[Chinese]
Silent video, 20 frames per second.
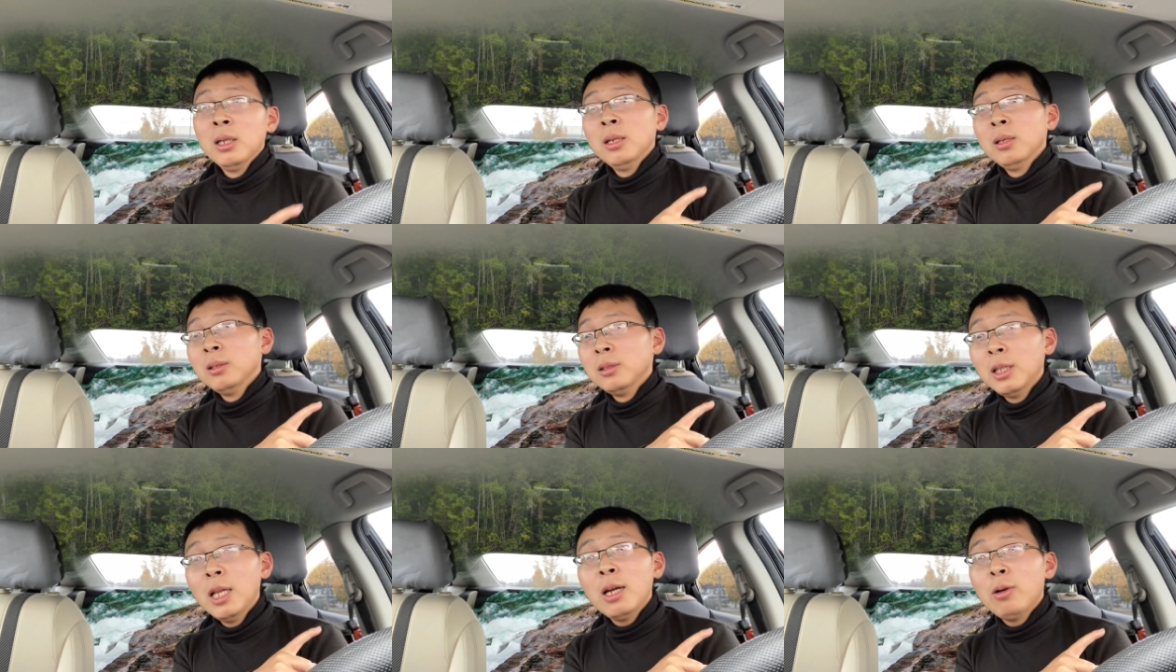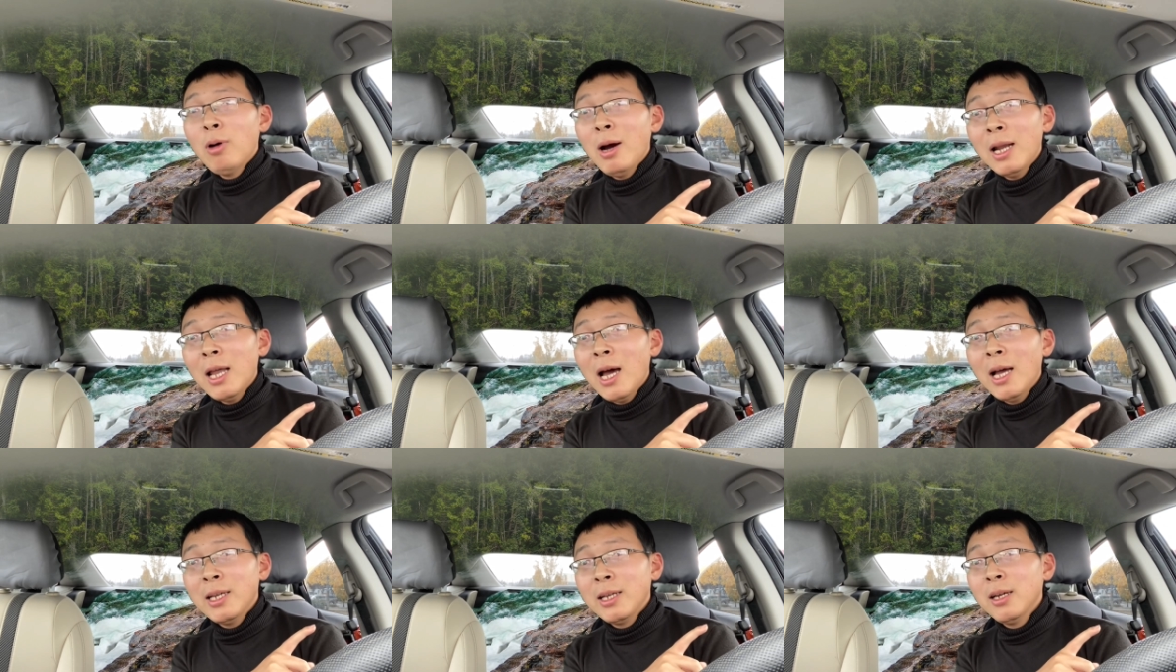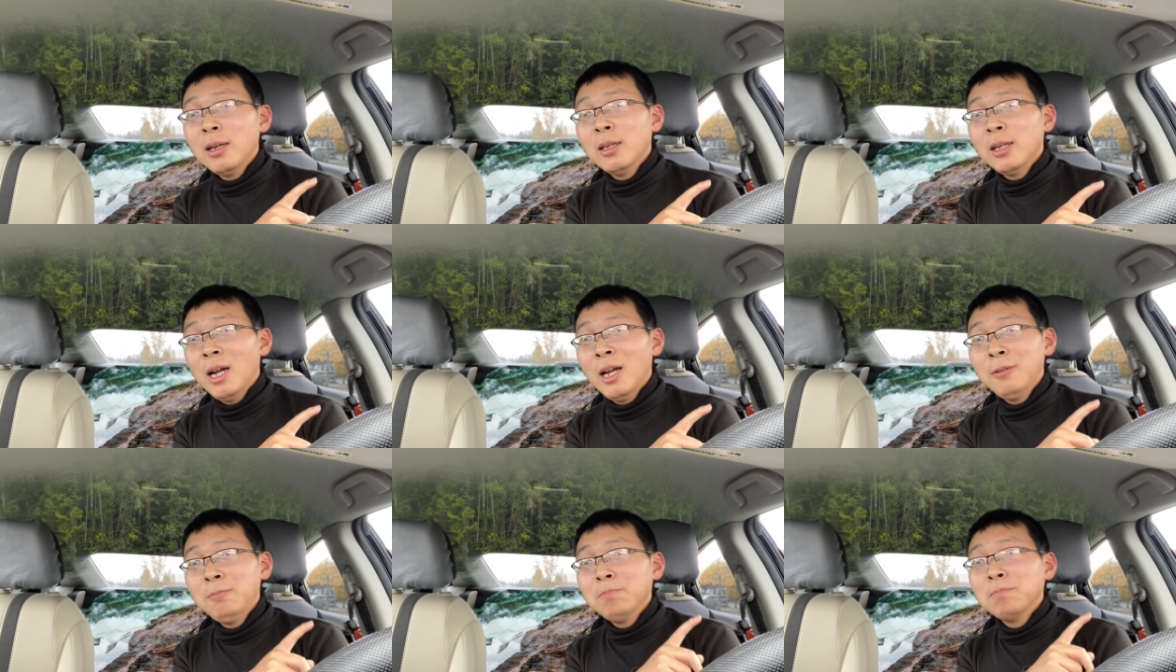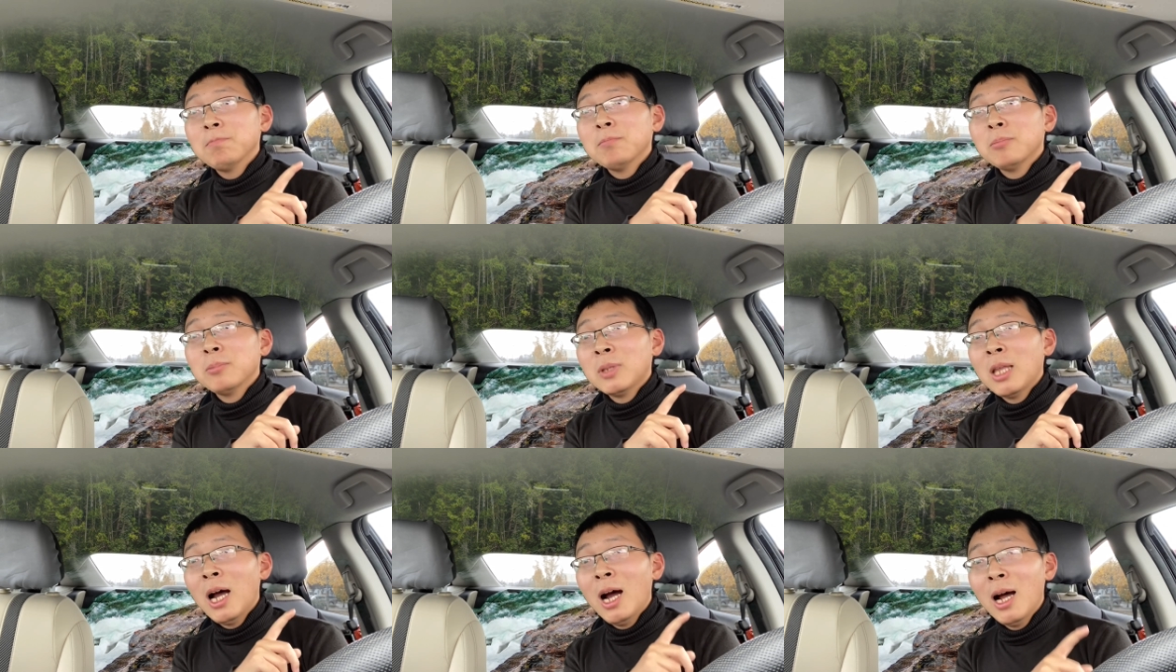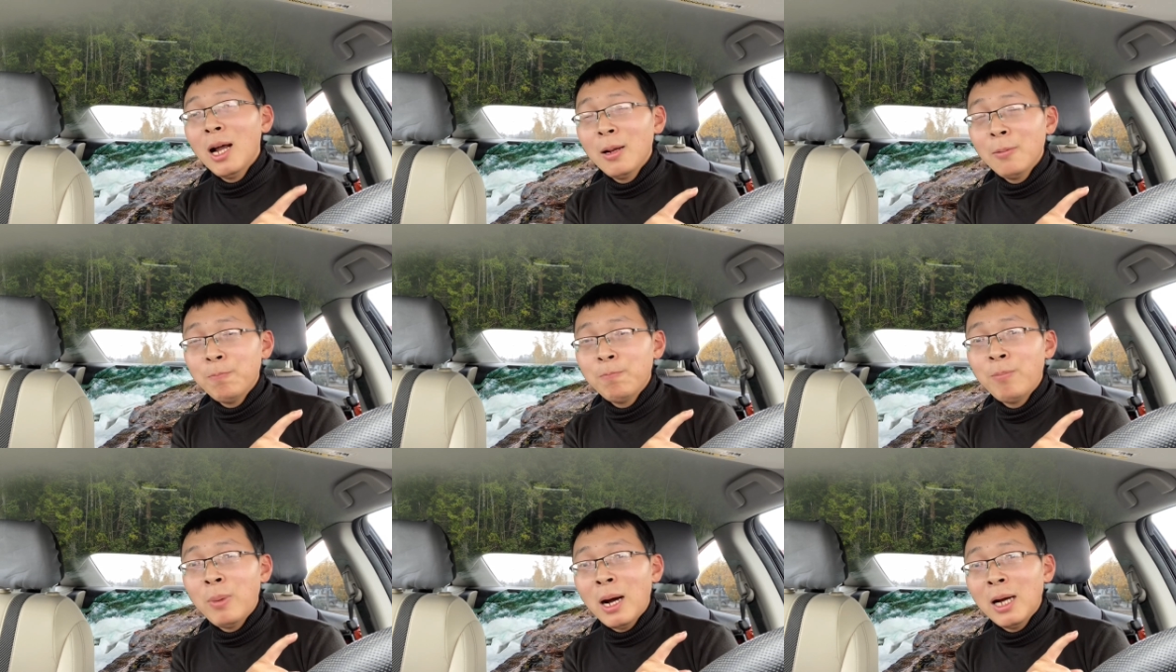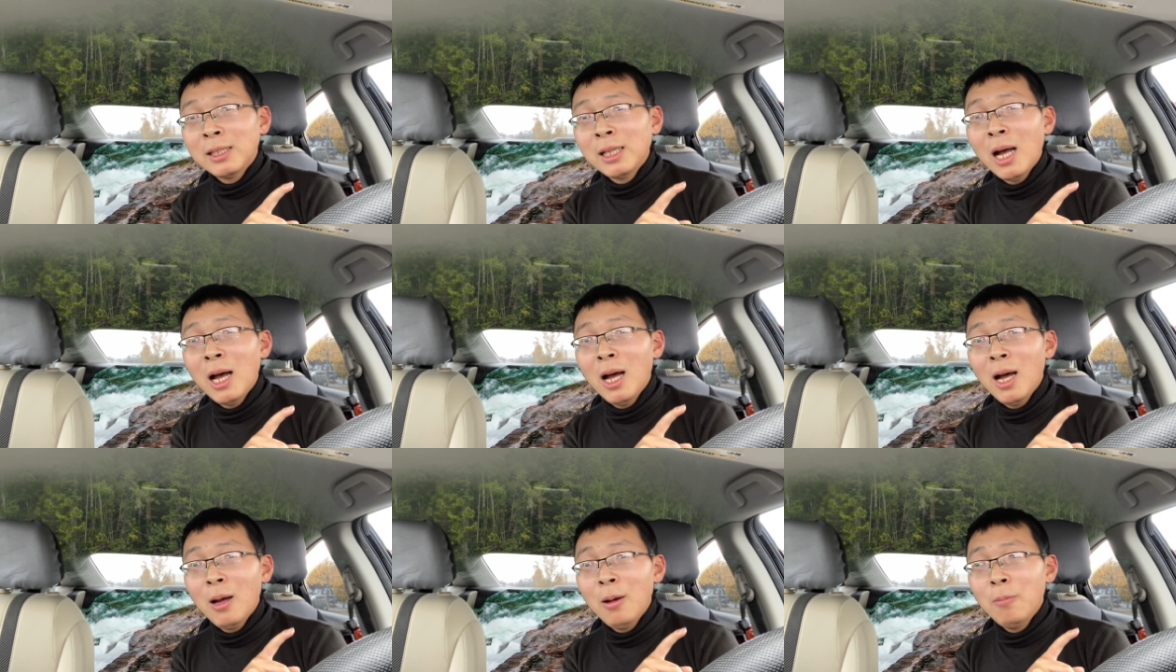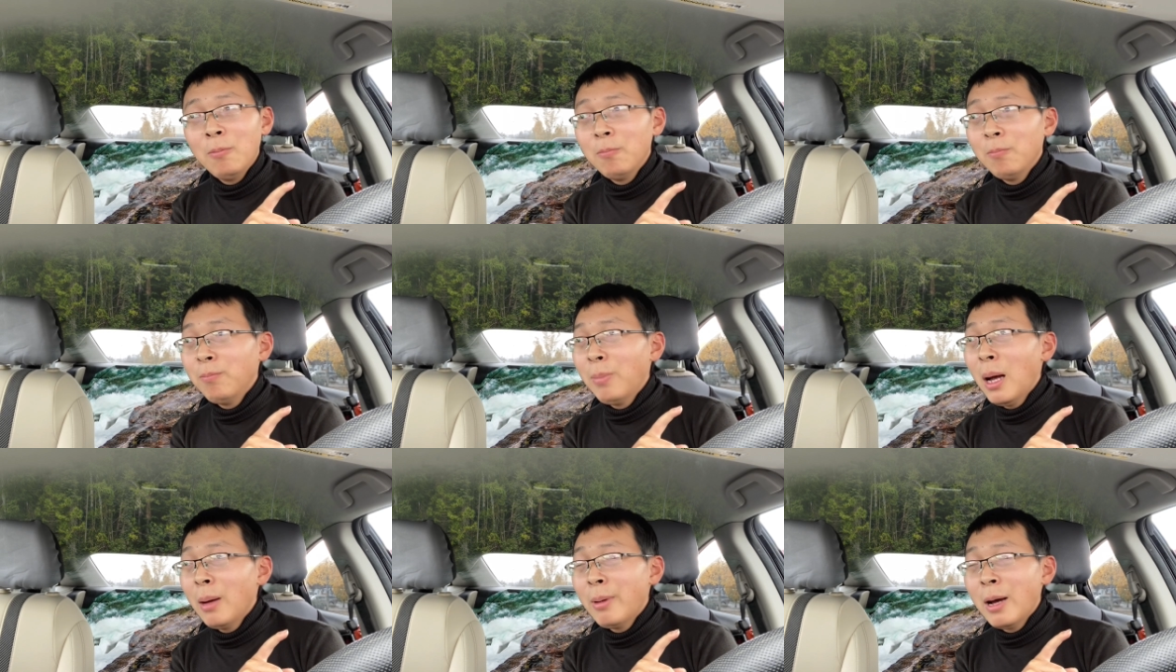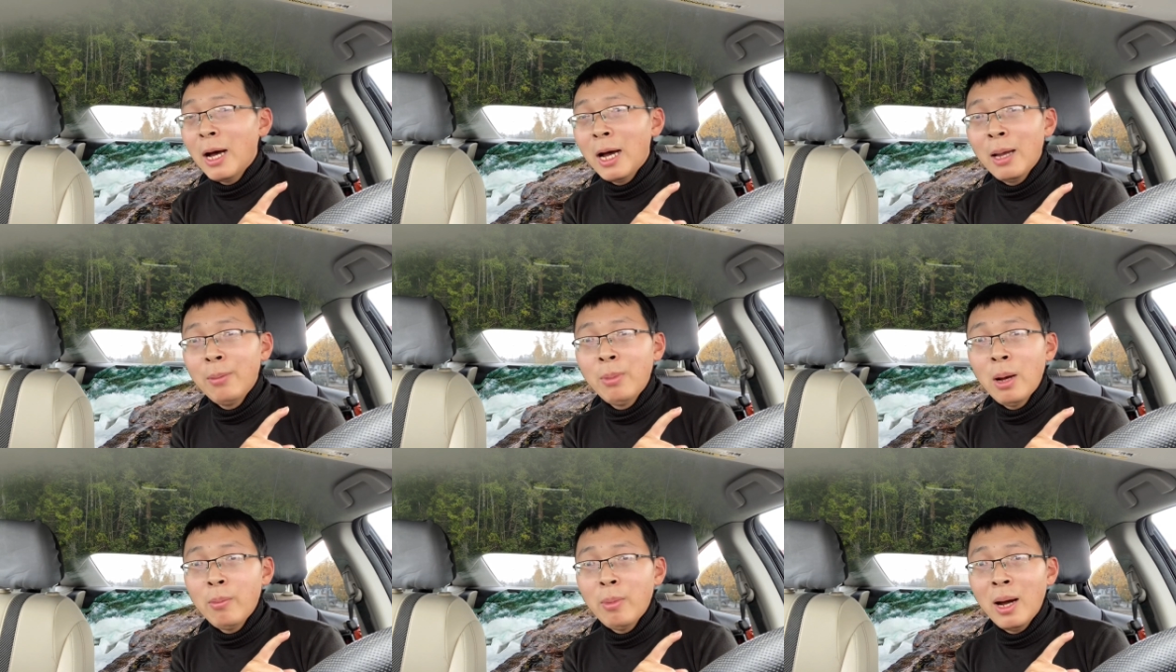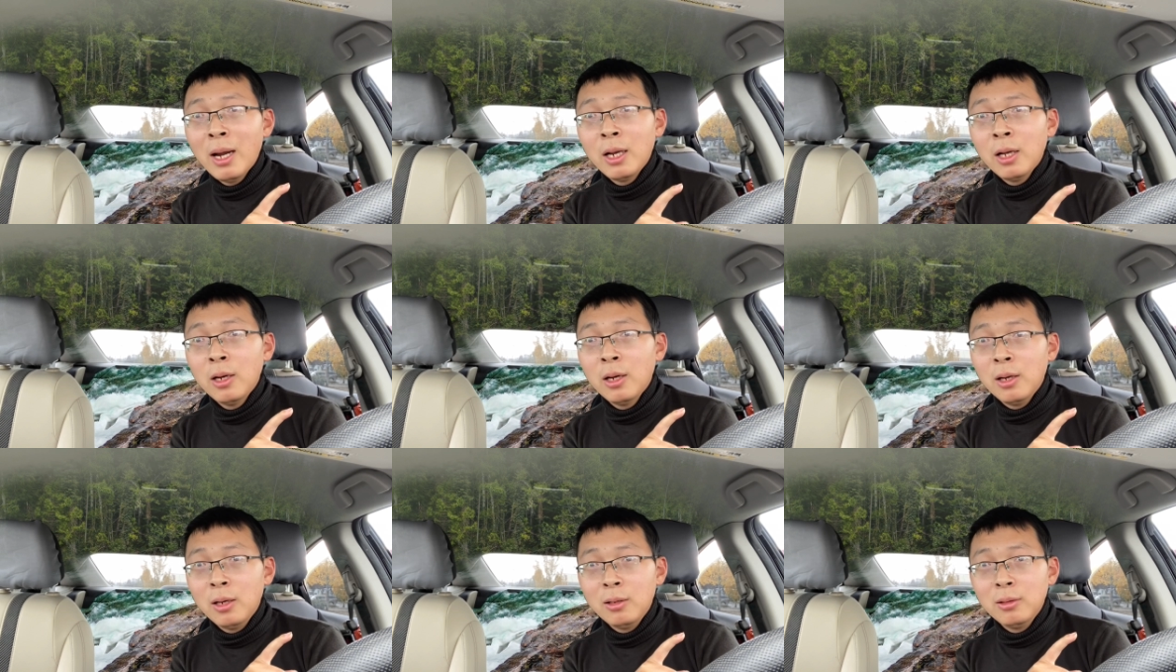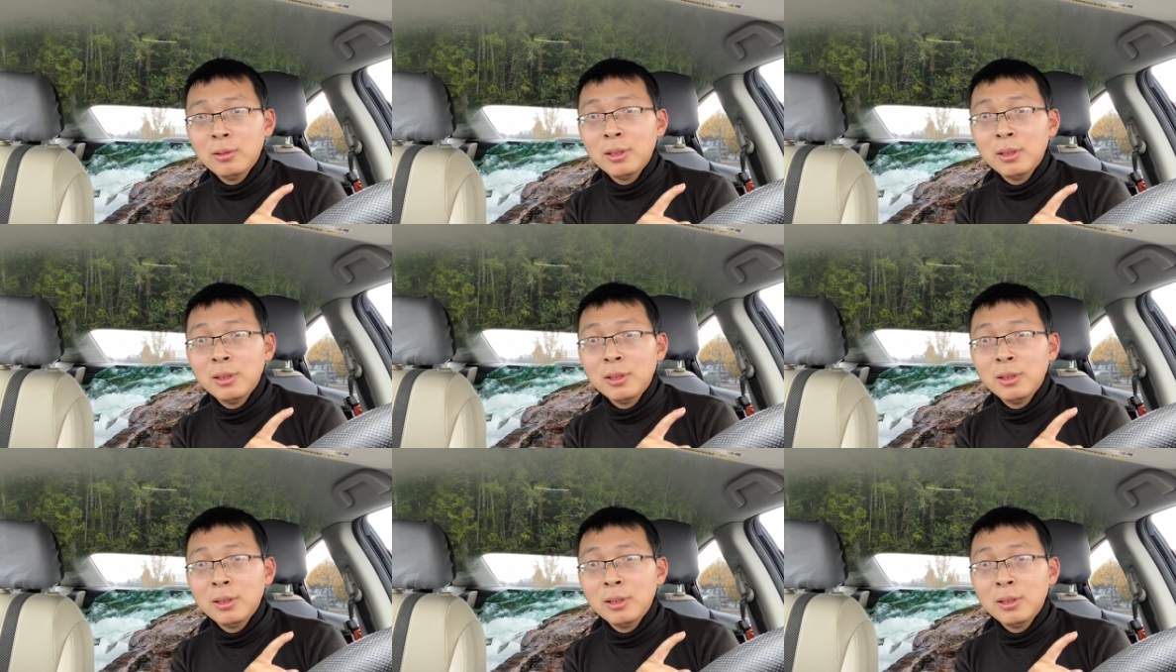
内瓜拉一个人，他把他爸爸还妈妈的，